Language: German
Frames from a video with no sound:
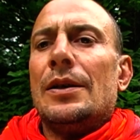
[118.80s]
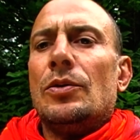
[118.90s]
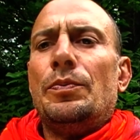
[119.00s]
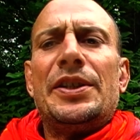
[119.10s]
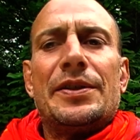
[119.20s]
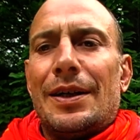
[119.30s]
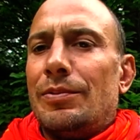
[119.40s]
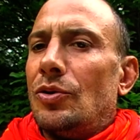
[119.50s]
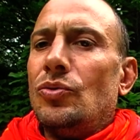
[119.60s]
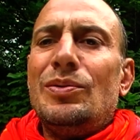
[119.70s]
Du bist
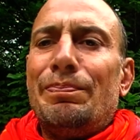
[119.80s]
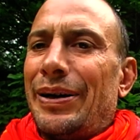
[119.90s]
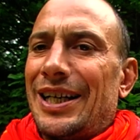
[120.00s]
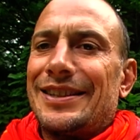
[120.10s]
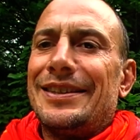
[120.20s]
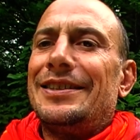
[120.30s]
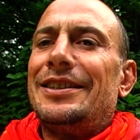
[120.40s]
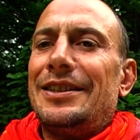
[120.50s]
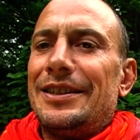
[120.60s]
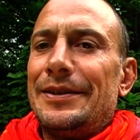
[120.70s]
aber unpassend
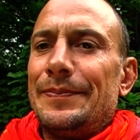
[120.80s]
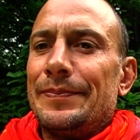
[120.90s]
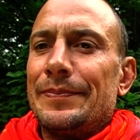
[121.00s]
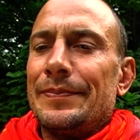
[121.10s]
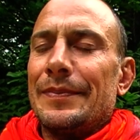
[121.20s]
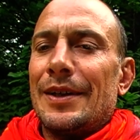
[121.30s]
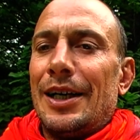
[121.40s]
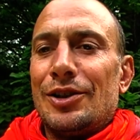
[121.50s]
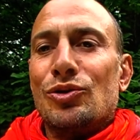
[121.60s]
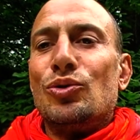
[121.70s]
hier,
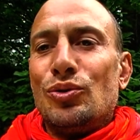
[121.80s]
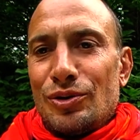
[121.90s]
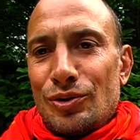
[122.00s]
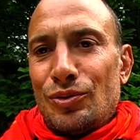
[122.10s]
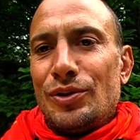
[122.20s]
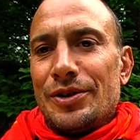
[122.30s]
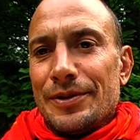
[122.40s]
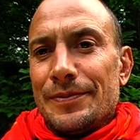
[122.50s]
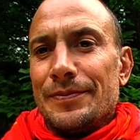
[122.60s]
also ungut